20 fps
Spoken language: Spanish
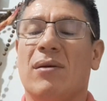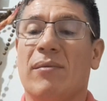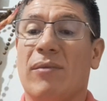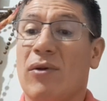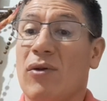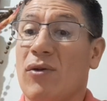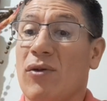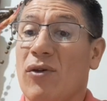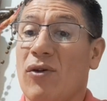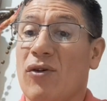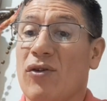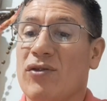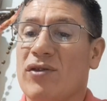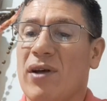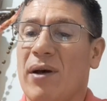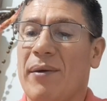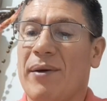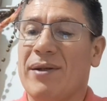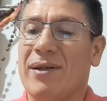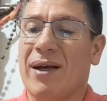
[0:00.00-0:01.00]
Pero Dios
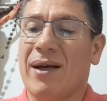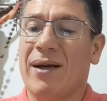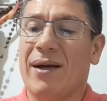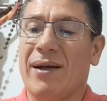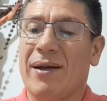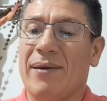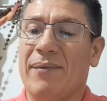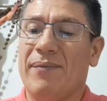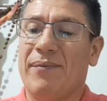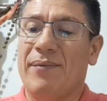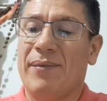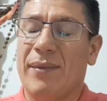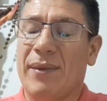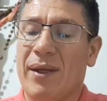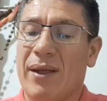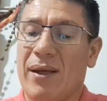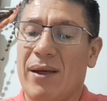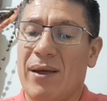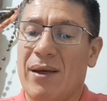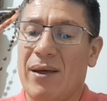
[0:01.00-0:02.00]
sabe sacar
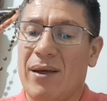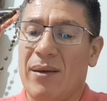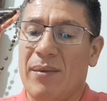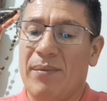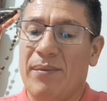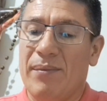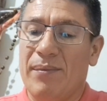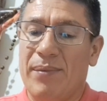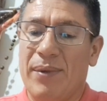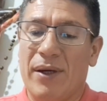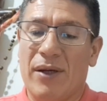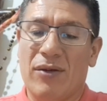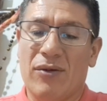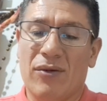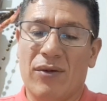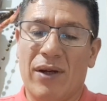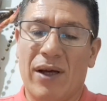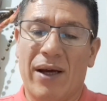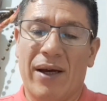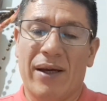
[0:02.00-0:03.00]

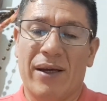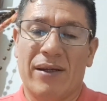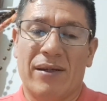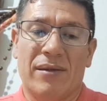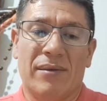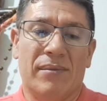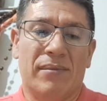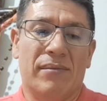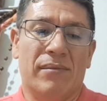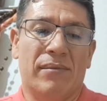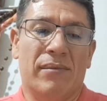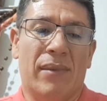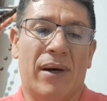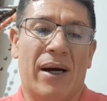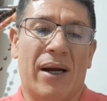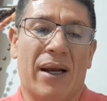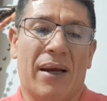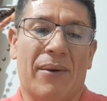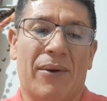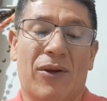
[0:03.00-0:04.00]
personajes
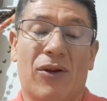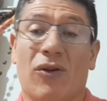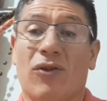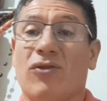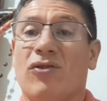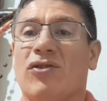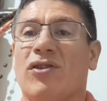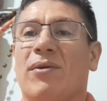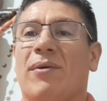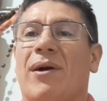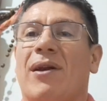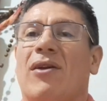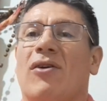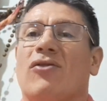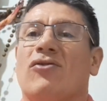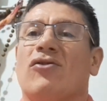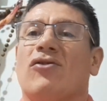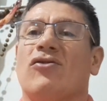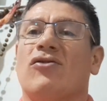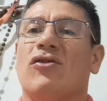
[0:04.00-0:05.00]
maravillosos y
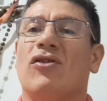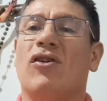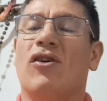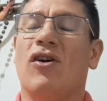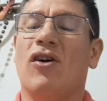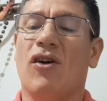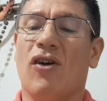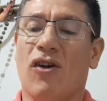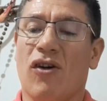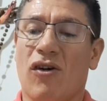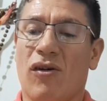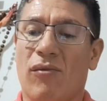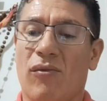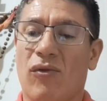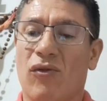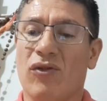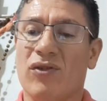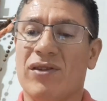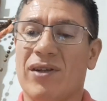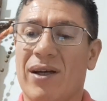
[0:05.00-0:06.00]
valiosos
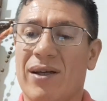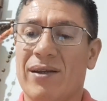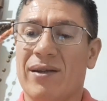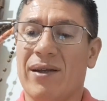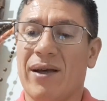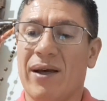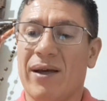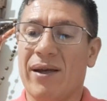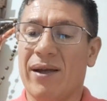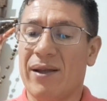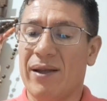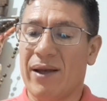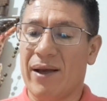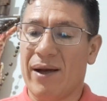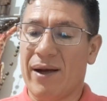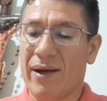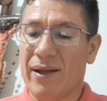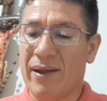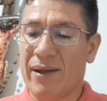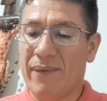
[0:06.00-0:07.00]
como Santa
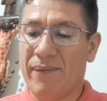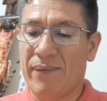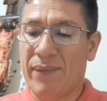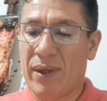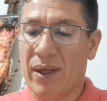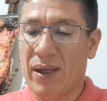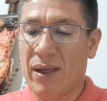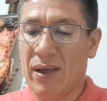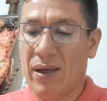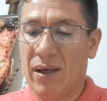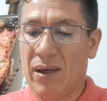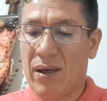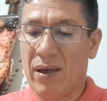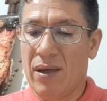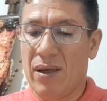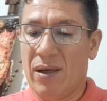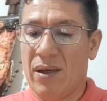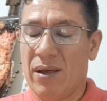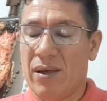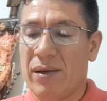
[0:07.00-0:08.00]
Hildegarda.
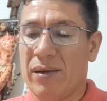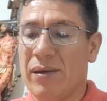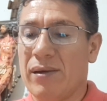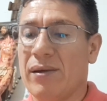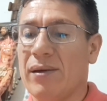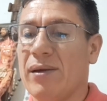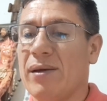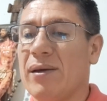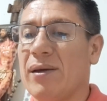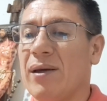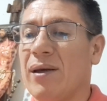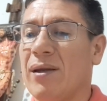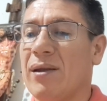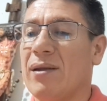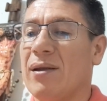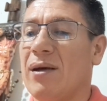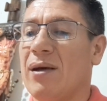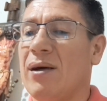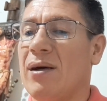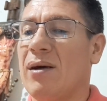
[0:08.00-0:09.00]
Eh,
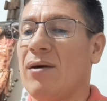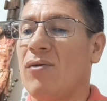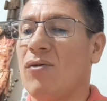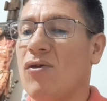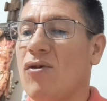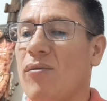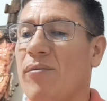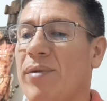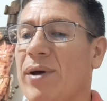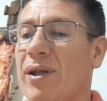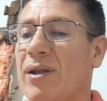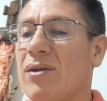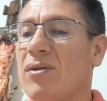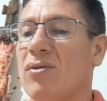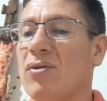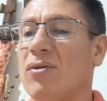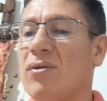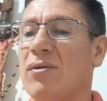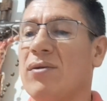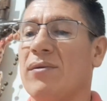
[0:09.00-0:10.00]
entra a un
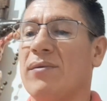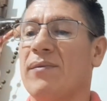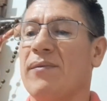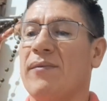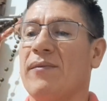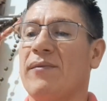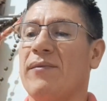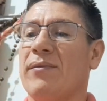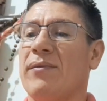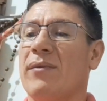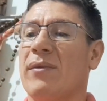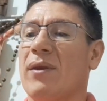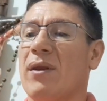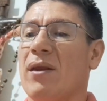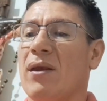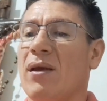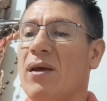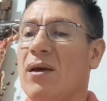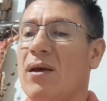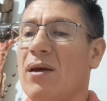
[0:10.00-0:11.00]
convento,
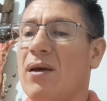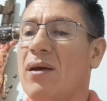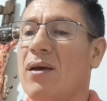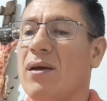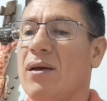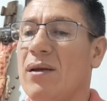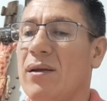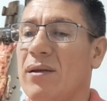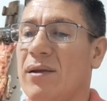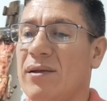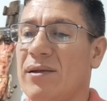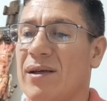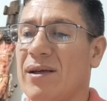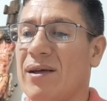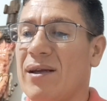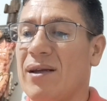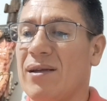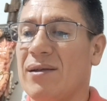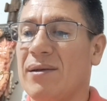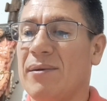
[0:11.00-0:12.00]
dice
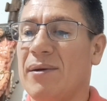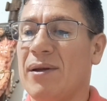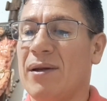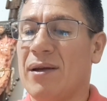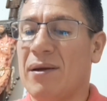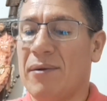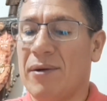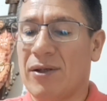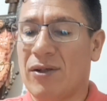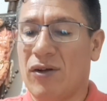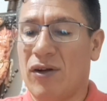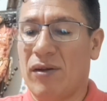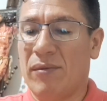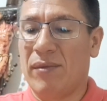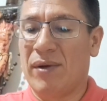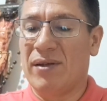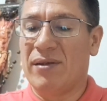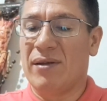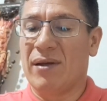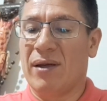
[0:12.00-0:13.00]
que recibe revelaciones
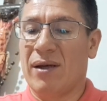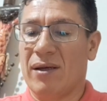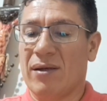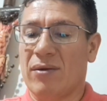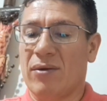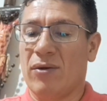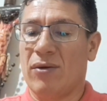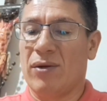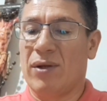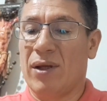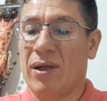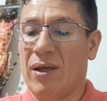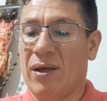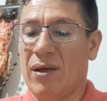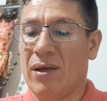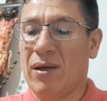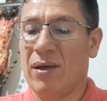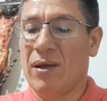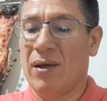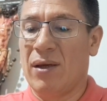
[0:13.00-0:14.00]
místicas cuando
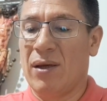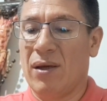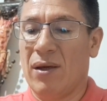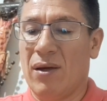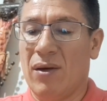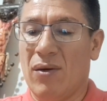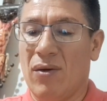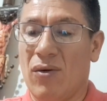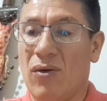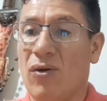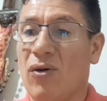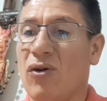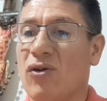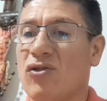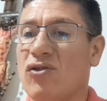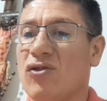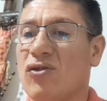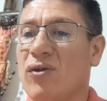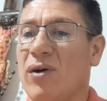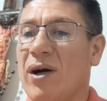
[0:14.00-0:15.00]
tiene
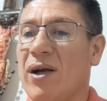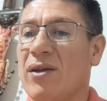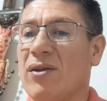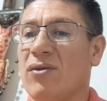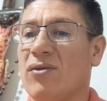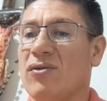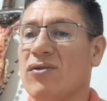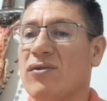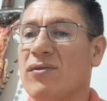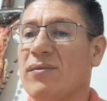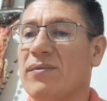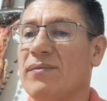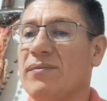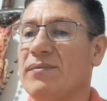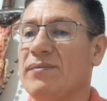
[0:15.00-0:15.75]
ocho años.